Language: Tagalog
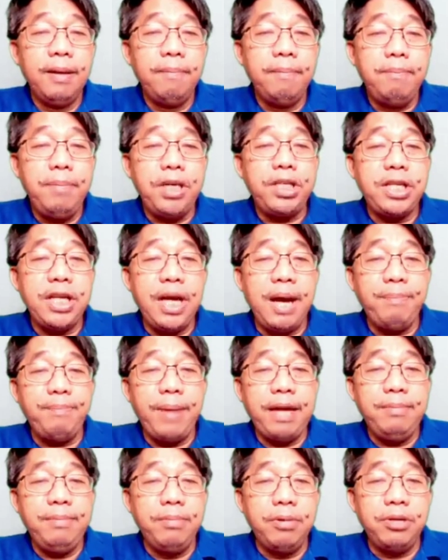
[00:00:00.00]
Bishop
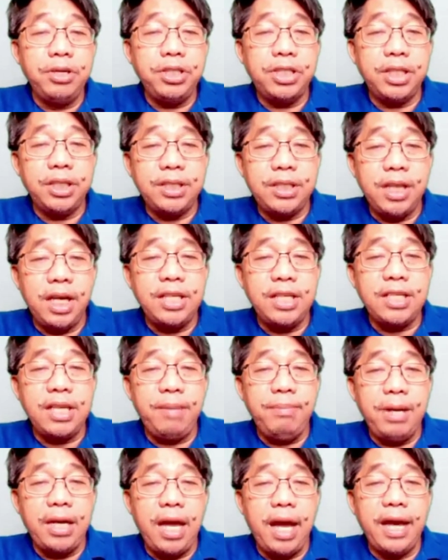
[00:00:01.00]
admonishes
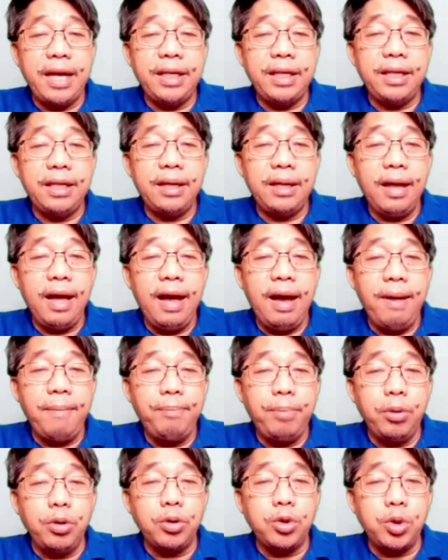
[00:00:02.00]
SMNI
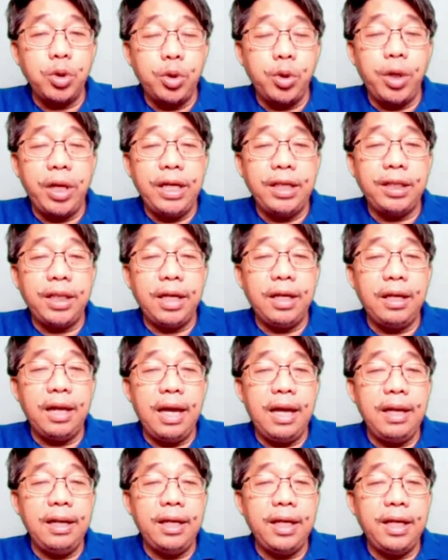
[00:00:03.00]
pursue
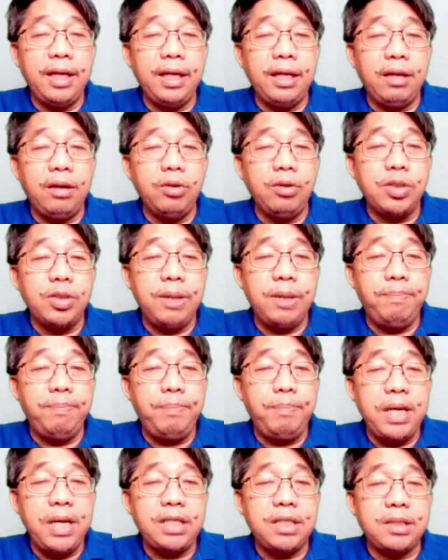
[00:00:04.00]
integral and inclusive
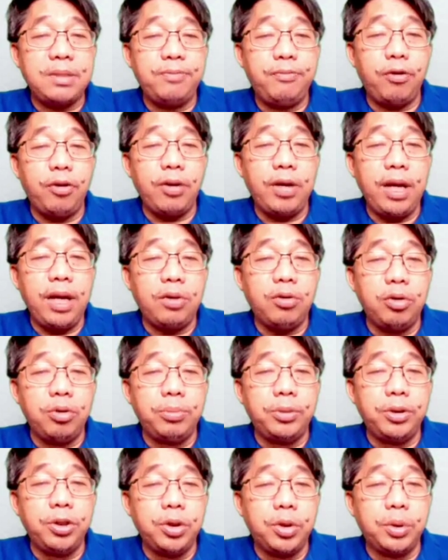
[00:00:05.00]
peace for the
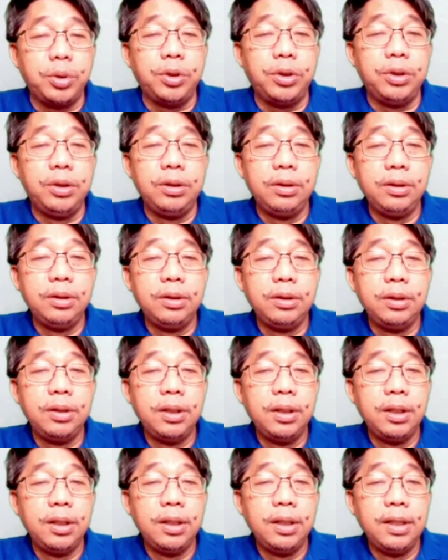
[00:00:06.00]
common good.
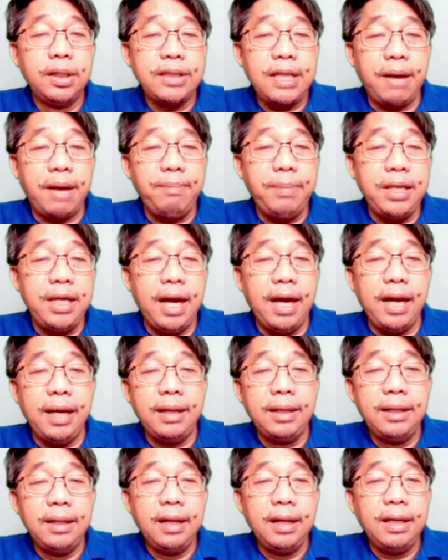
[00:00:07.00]
Sabi
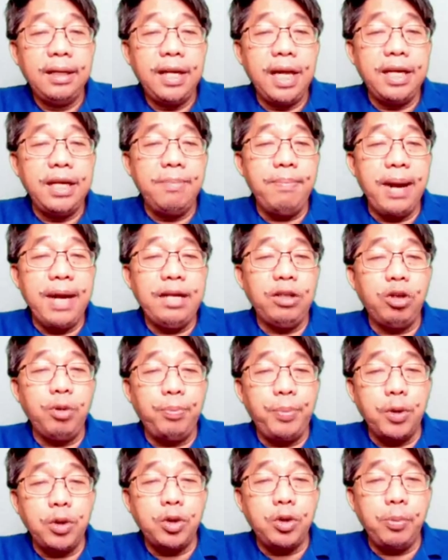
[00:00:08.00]
niya, the demand
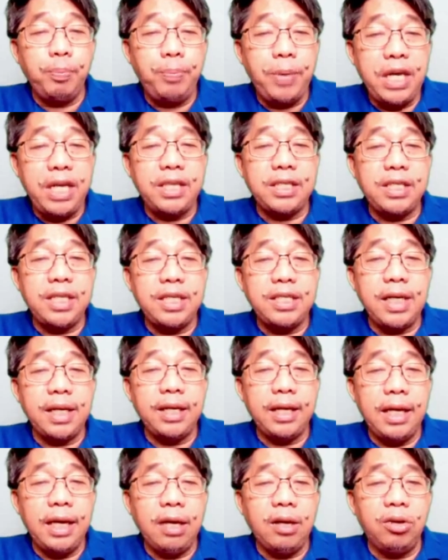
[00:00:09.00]
to pursue peace is
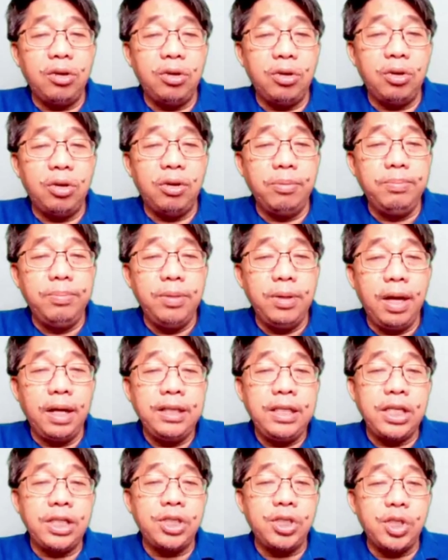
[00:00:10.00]
an echo of uh,
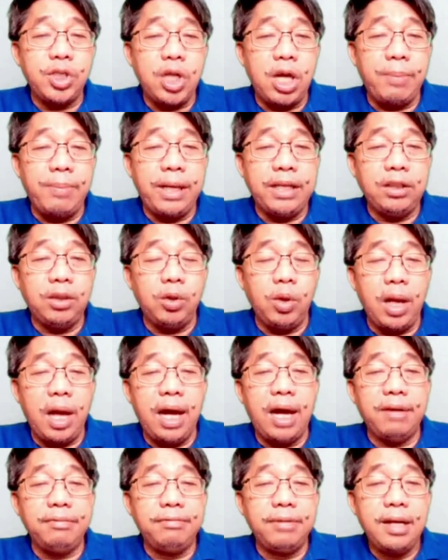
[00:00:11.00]
Jesus' command to
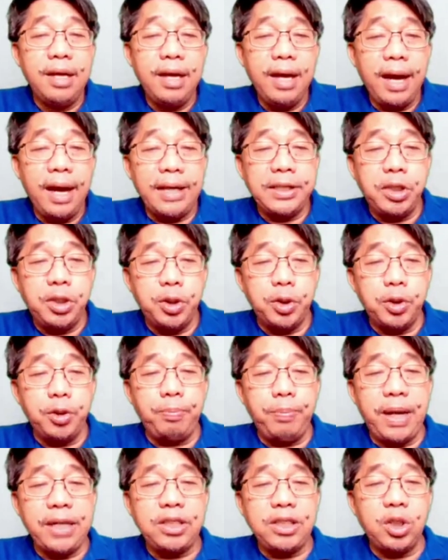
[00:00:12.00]
love. As your
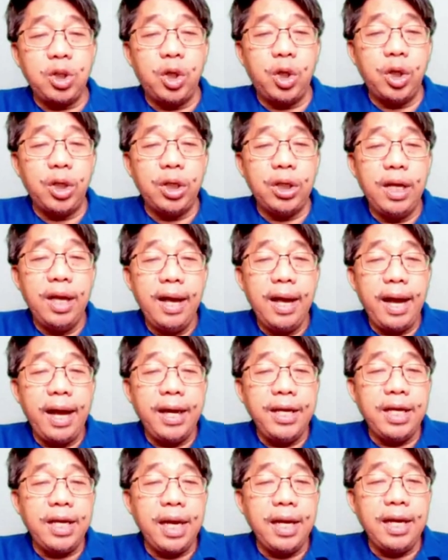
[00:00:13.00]
pastor,
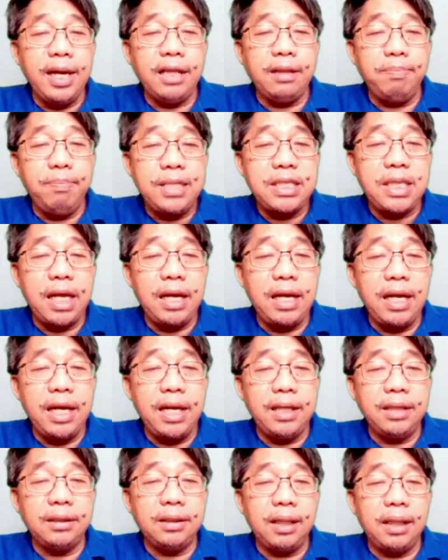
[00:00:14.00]
I cannot be
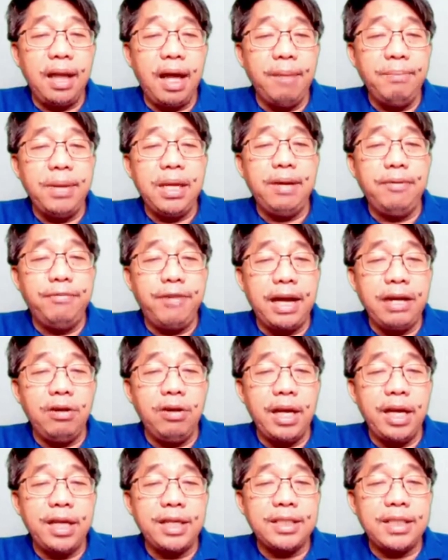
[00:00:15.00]
silent amid
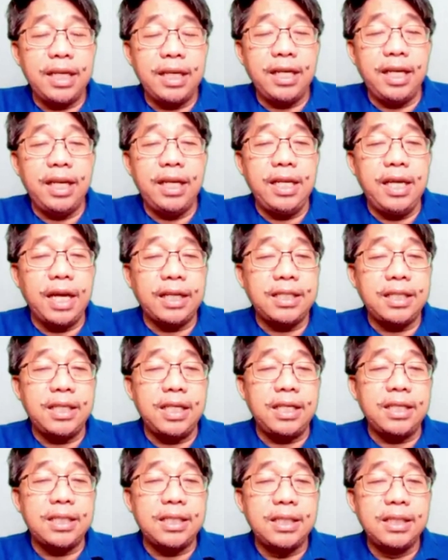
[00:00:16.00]
violence and
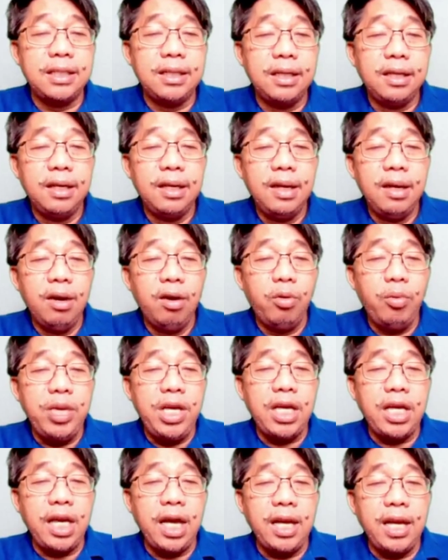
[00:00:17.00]
injustice.
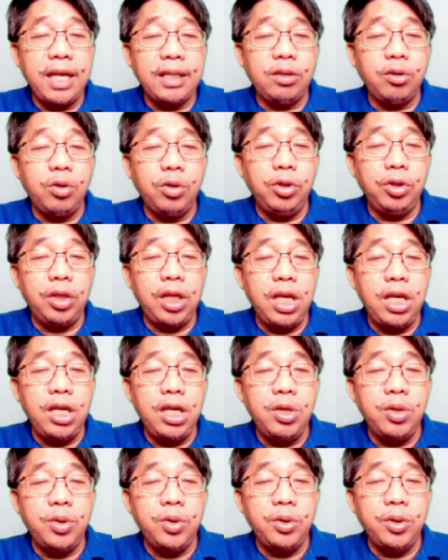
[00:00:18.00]
We cannot
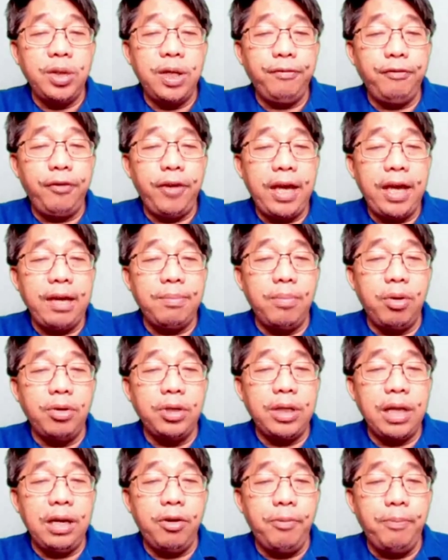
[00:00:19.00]
continue the fake
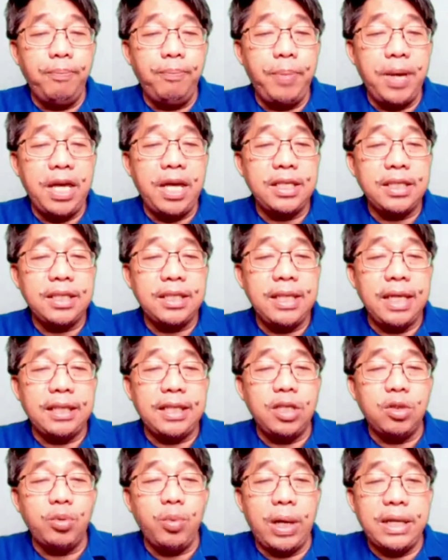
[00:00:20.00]
model of peace that
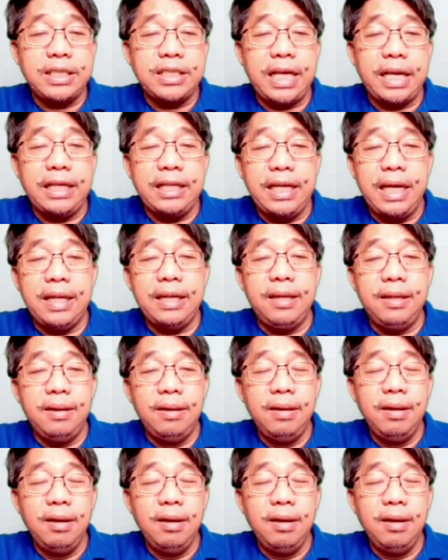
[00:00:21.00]
is one-sided,